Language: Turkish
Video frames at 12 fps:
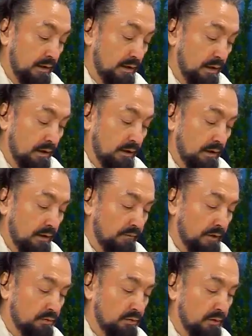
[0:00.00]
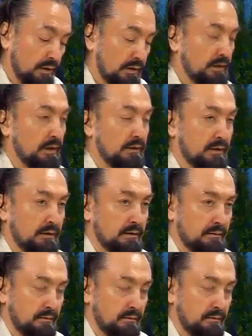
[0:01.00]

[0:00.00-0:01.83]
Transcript: Allah'a ve Resulüne itaat edin.